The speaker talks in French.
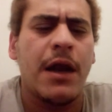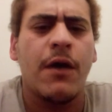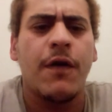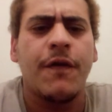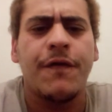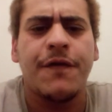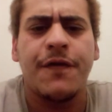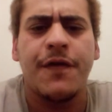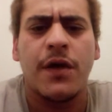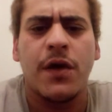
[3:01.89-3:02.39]

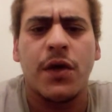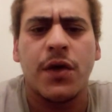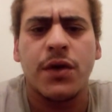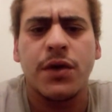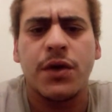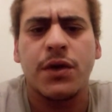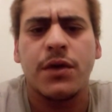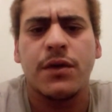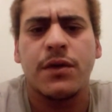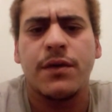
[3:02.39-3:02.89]
beaucoup de choses
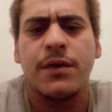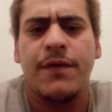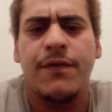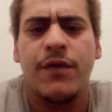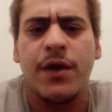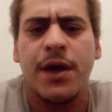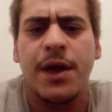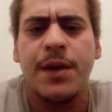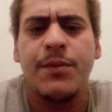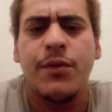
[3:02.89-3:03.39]

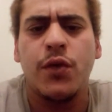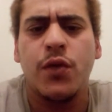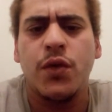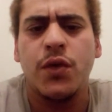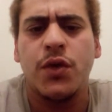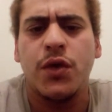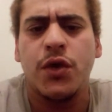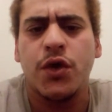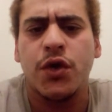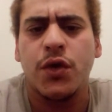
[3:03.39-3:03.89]

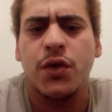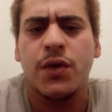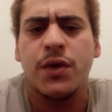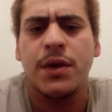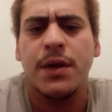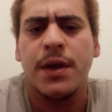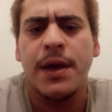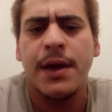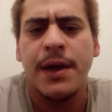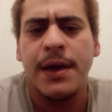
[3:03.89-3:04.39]
liées
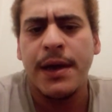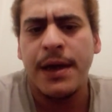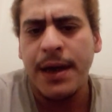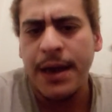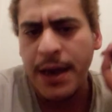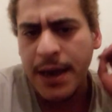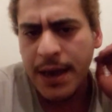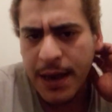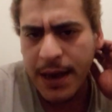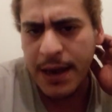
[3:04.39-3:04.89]

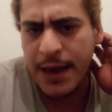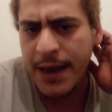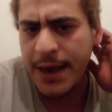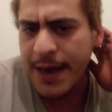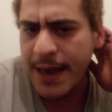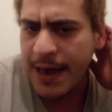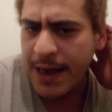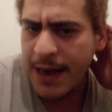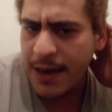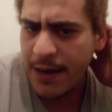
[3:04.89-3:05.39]

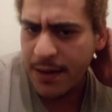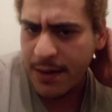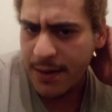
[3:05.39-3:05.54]
l'enfance.